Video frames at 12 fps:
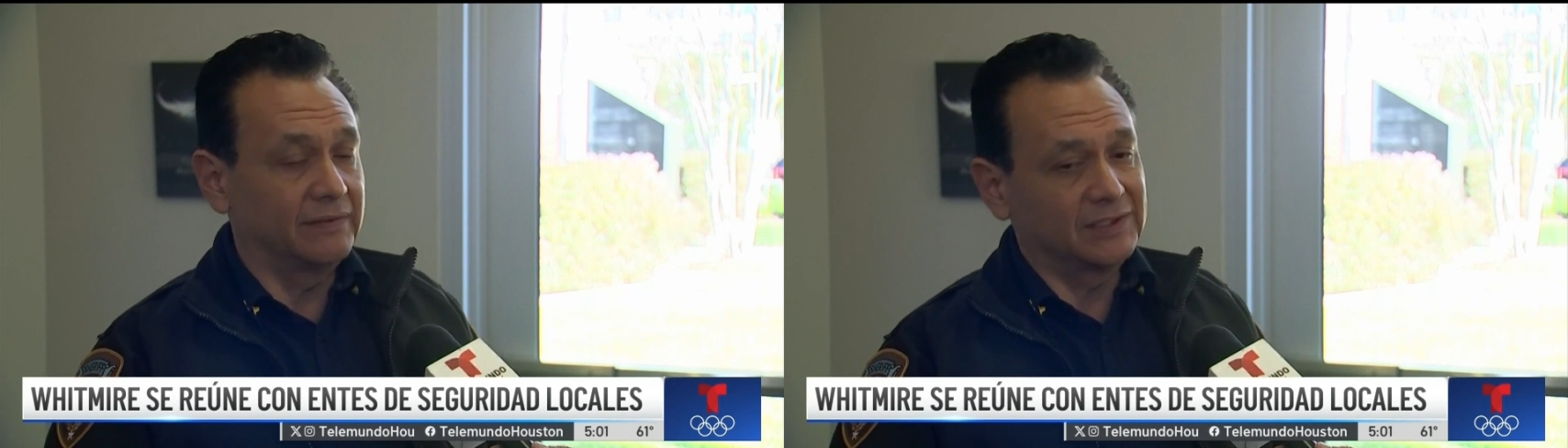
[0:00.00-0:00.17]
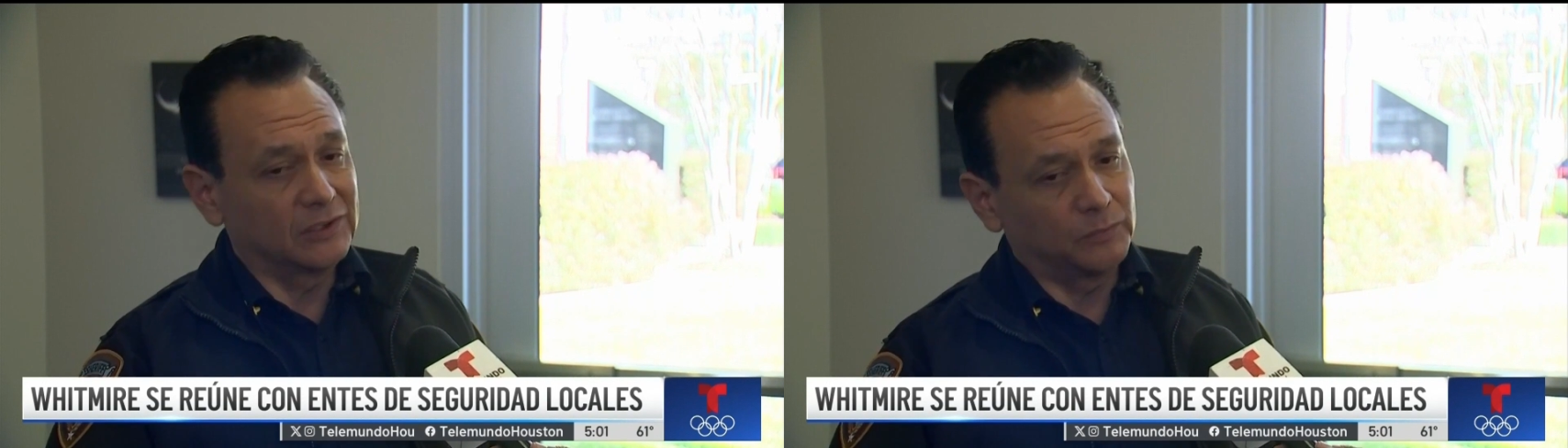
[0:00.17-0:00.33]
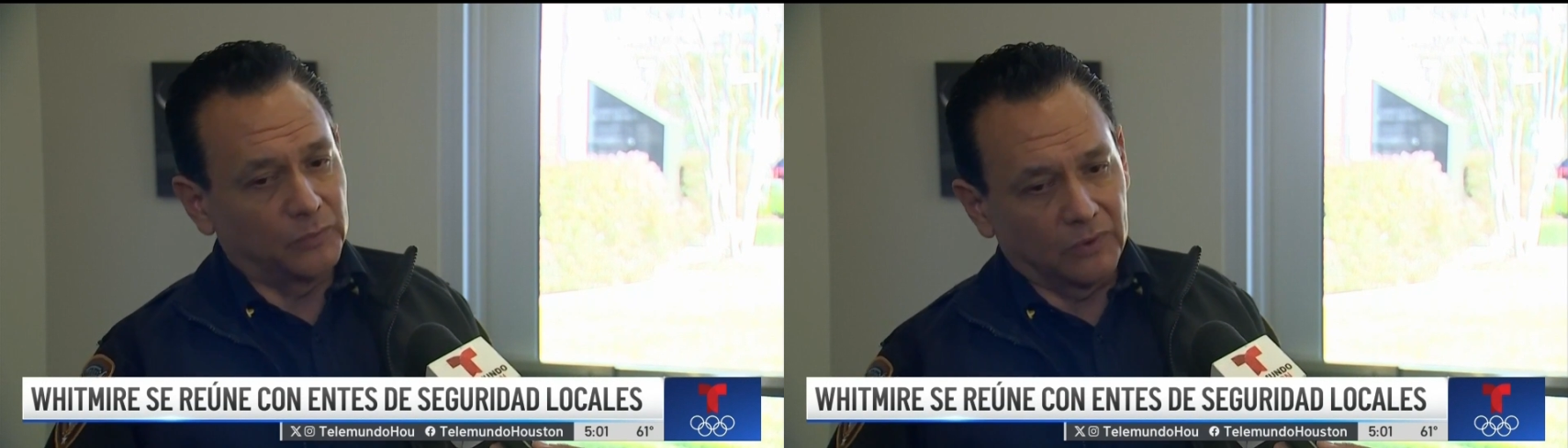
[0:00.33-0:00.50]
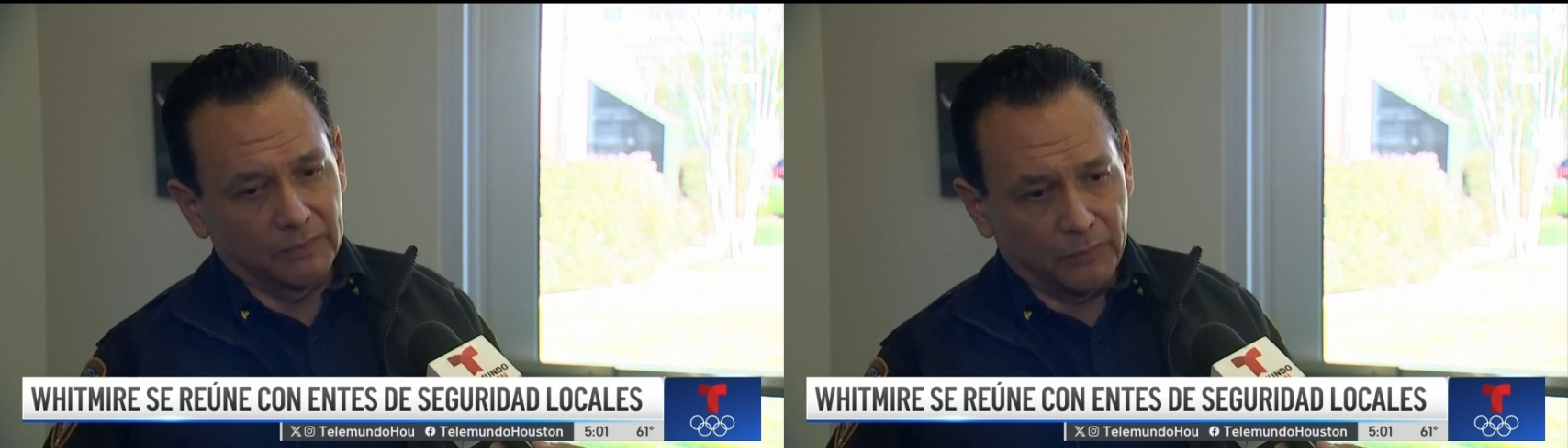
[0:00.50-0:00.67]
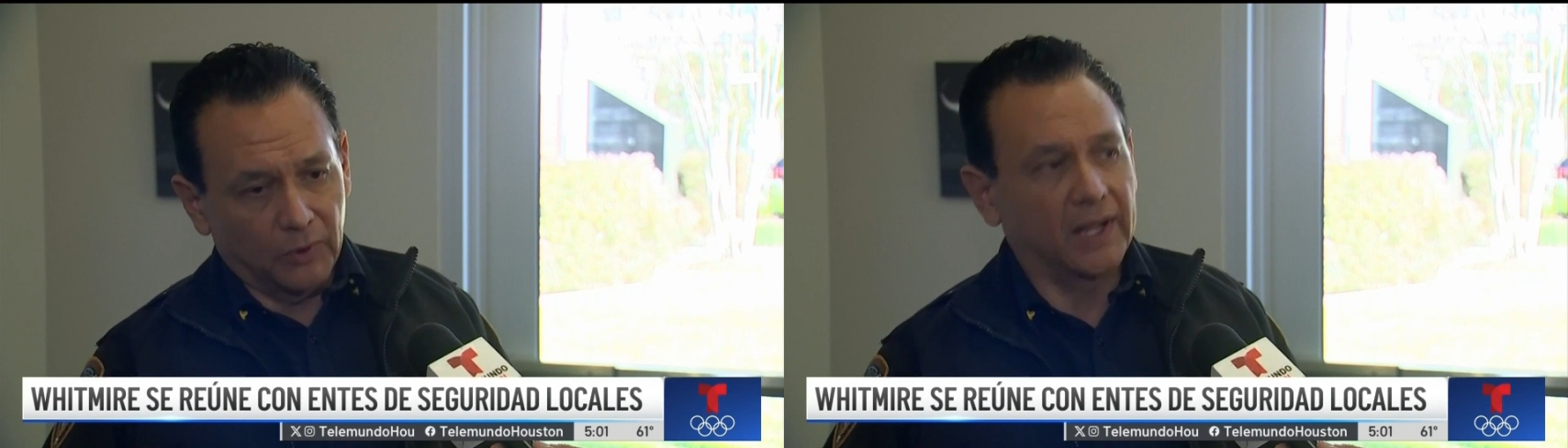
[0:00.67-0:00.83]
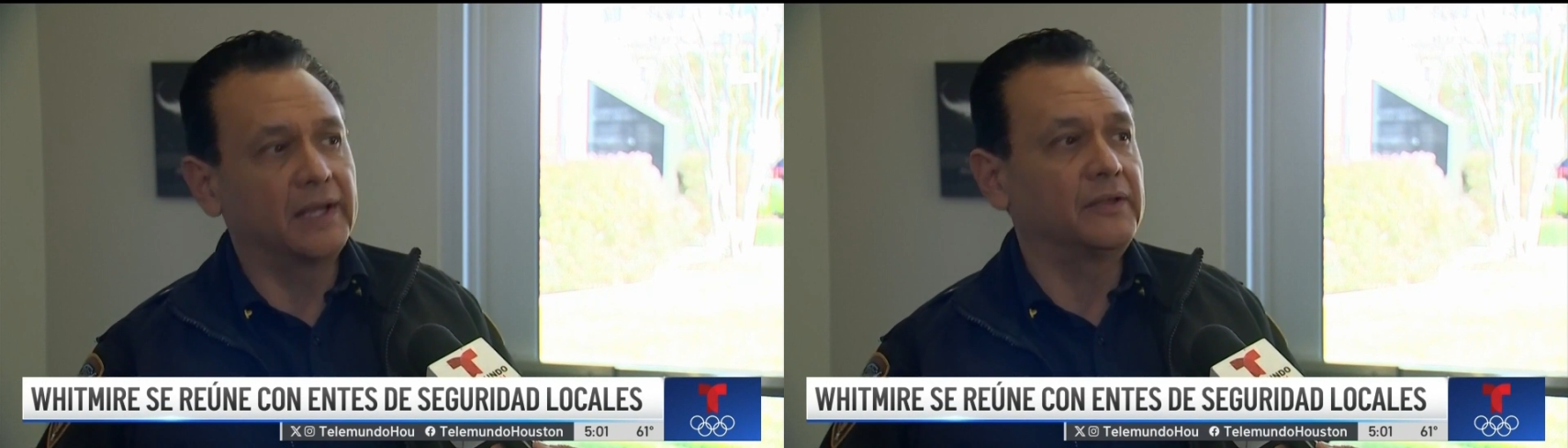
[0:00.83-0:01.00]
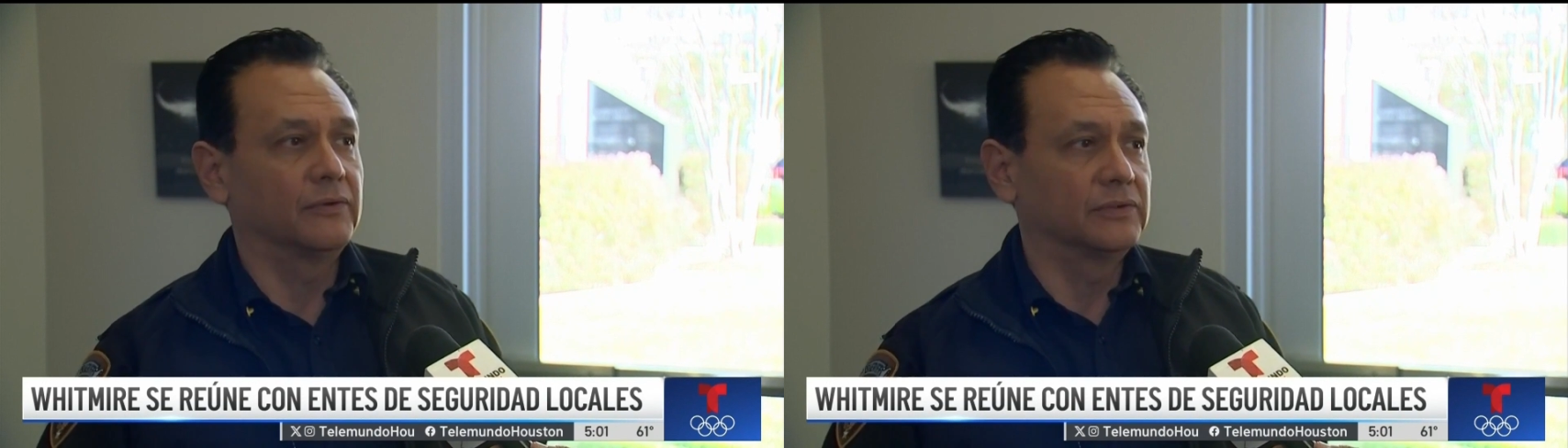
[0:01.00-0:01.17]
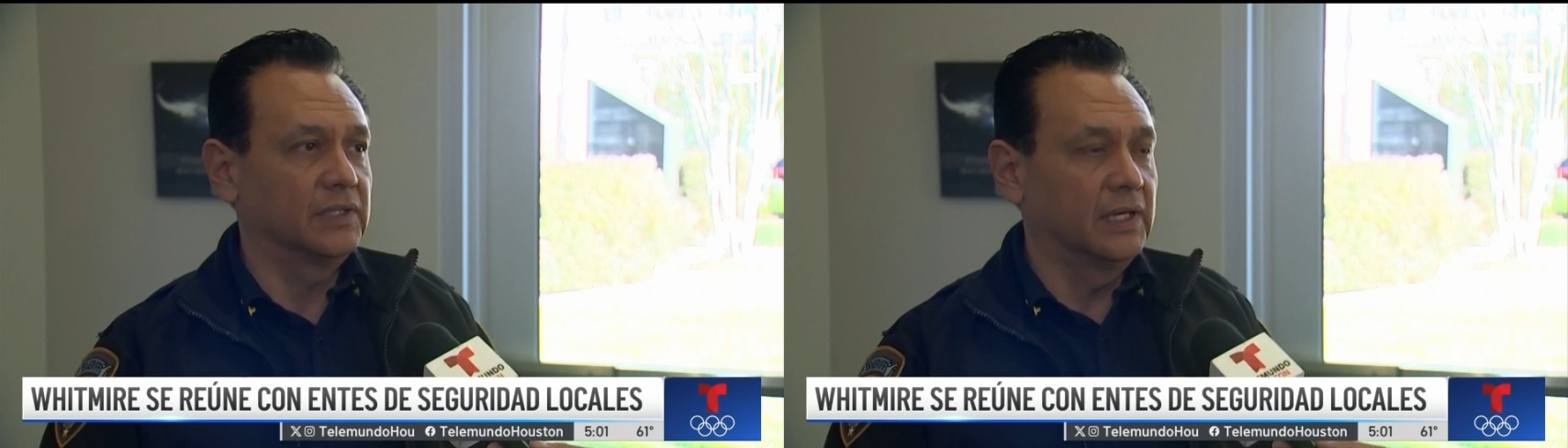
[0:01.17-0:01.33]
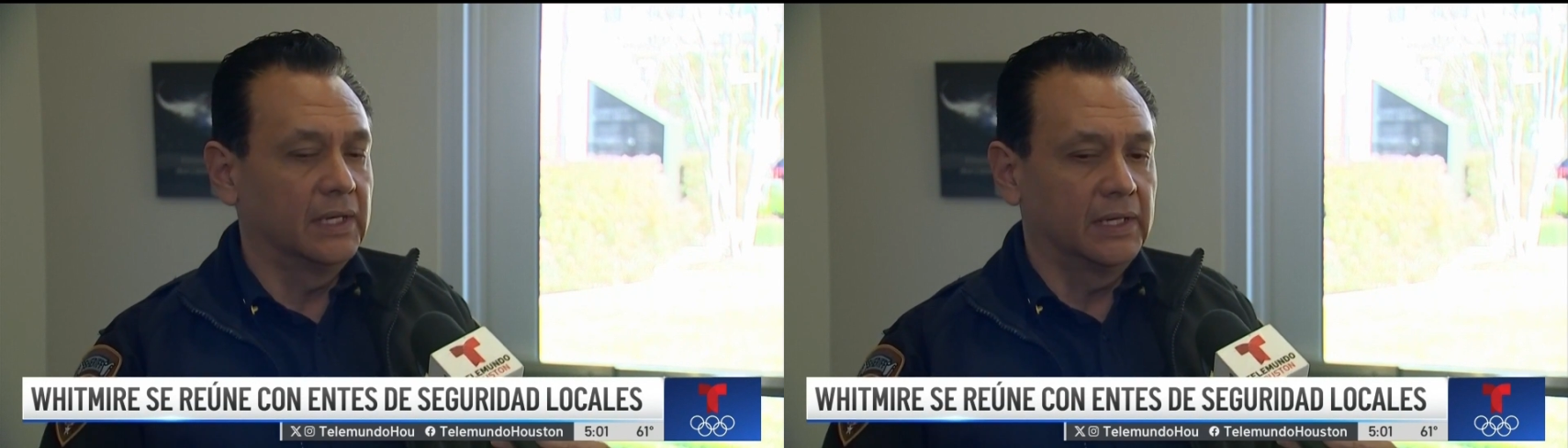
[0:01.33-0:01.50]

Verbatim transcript: a veces por, años.